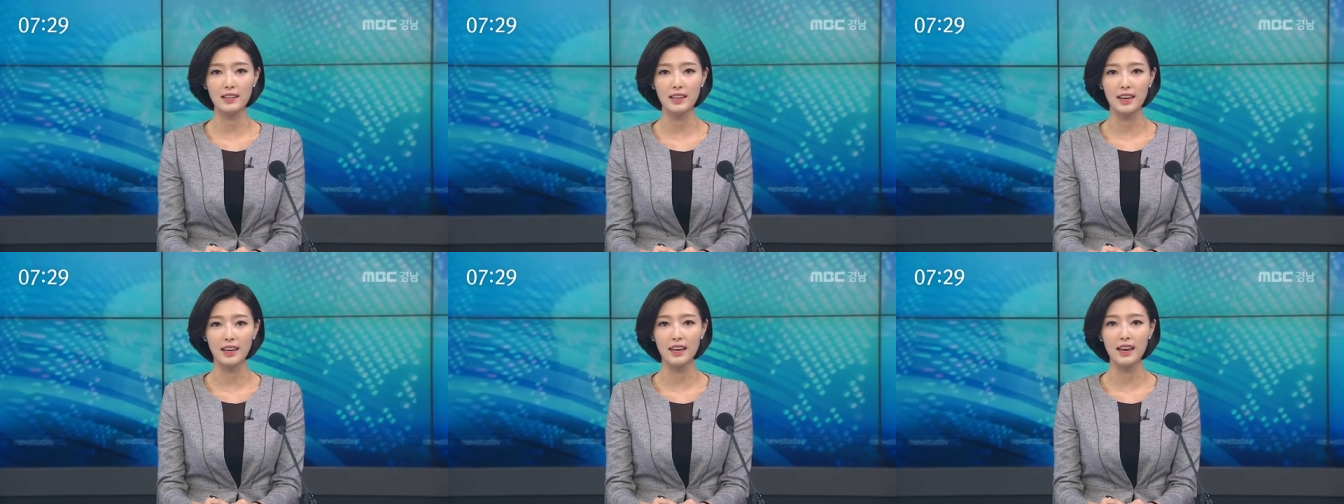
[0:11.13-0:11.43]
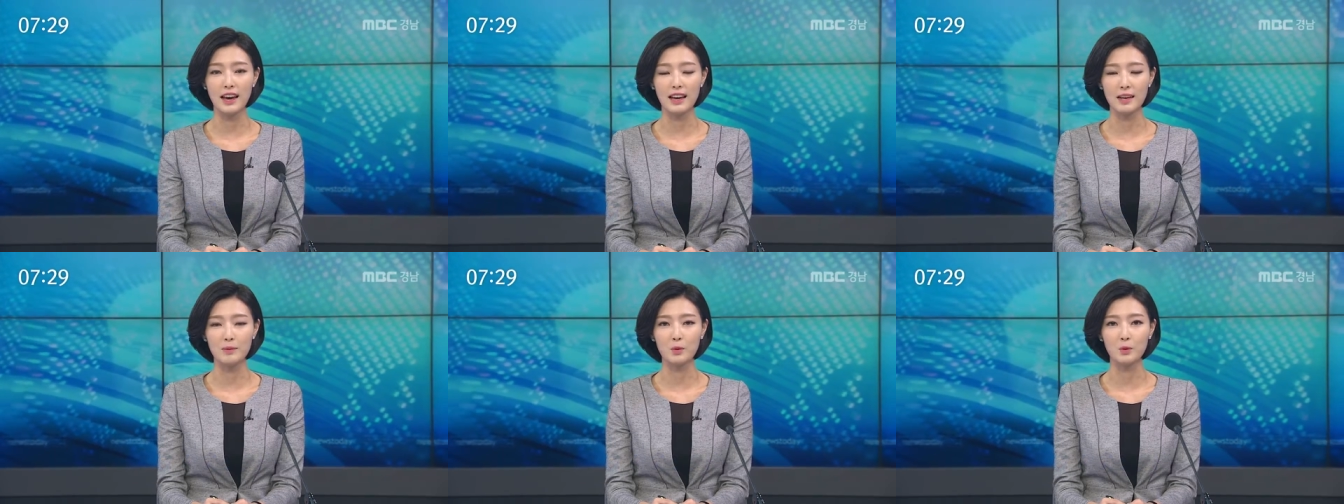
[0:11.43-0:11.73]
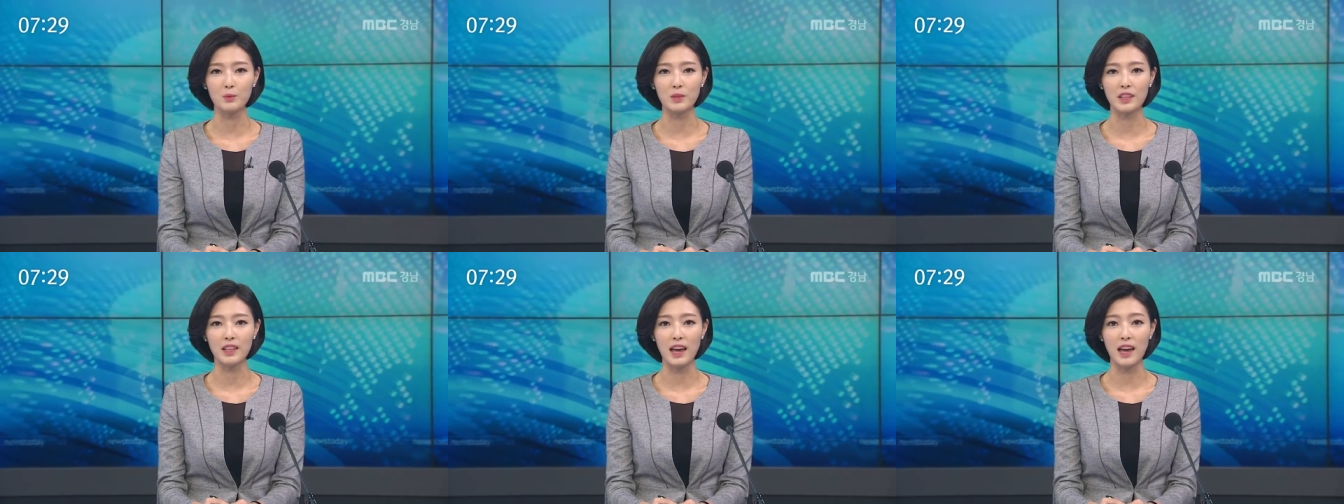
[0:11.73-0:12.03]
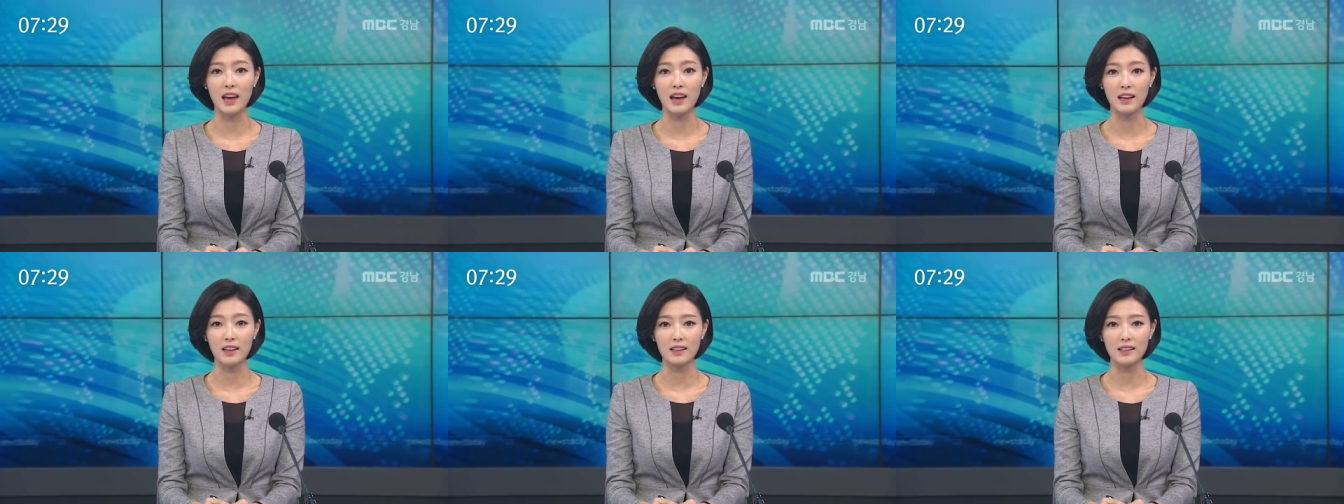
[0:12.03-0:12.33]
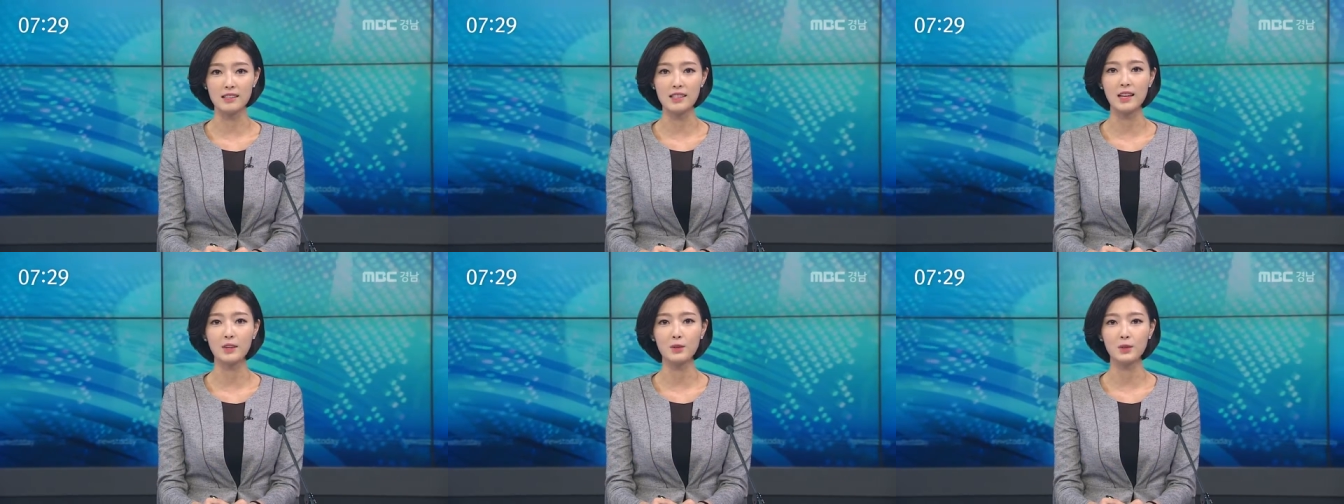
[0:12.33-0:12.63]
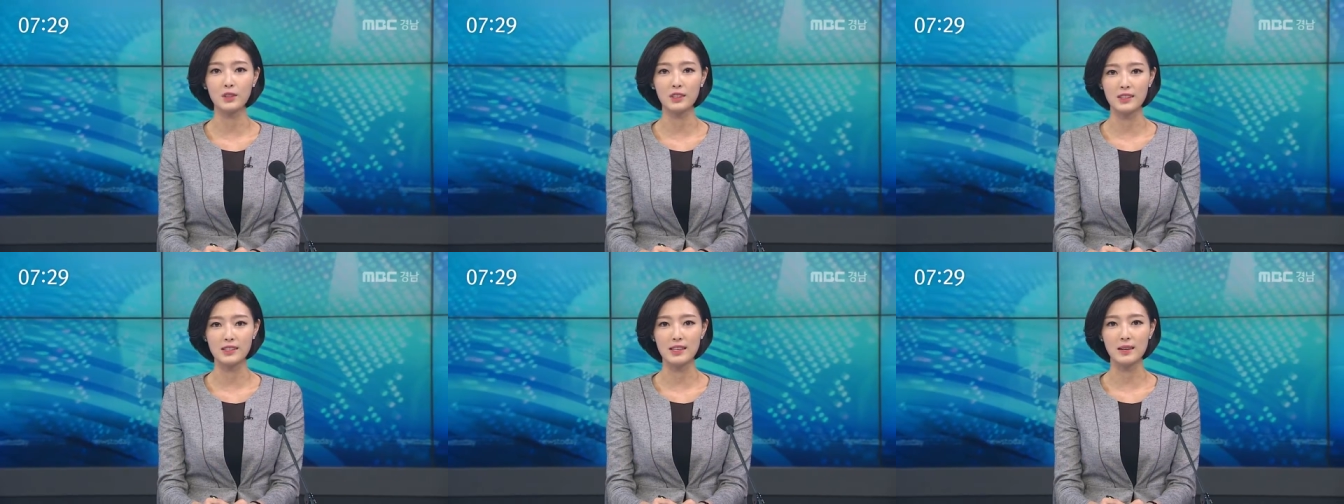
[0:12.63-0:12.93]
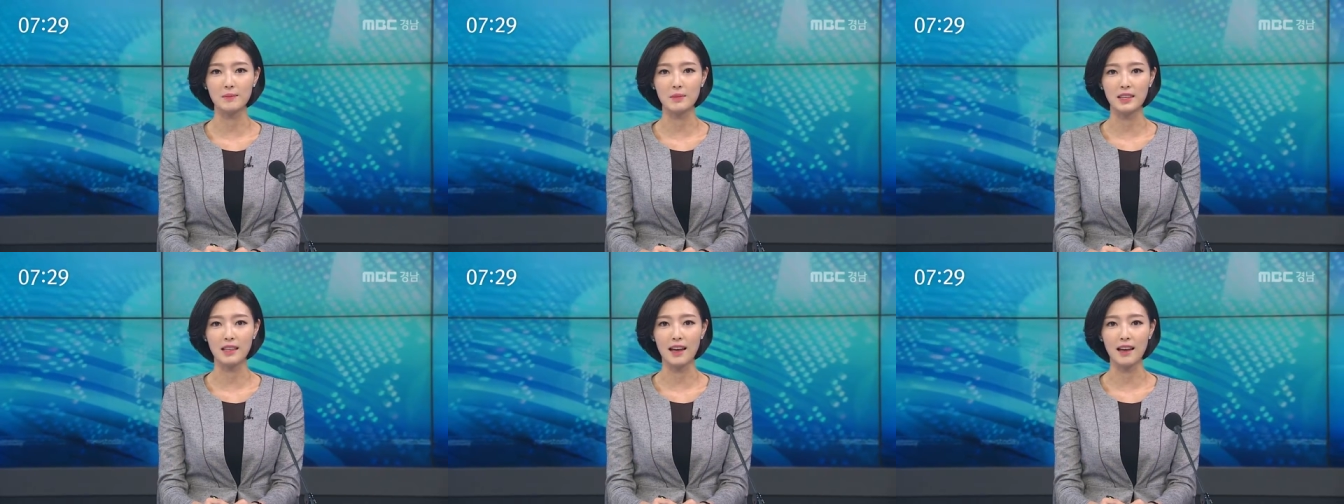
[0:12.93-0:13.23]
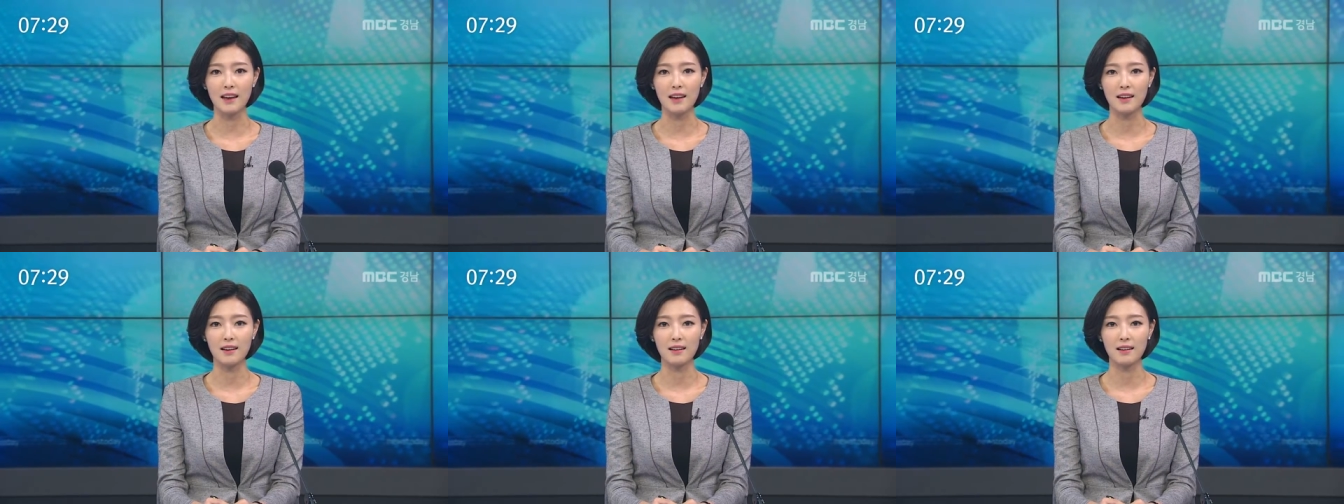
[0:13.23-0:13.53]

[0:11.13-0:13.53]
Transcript: 대해 알아봅니다. 이상훈 기자입니다.